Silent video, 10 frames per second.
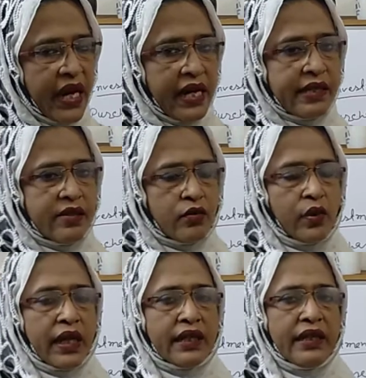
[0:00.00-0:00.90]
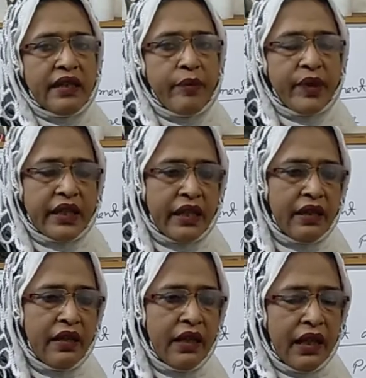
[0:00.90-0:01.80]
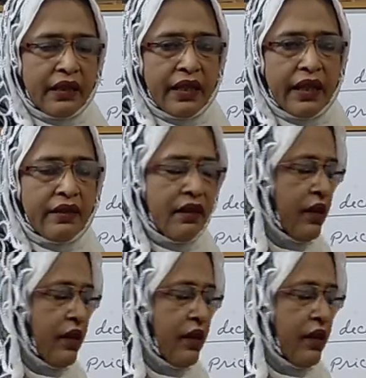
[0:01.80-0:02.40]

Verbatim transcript: প্লাস ওয়ার্কিং ক্যাপিটাল দেন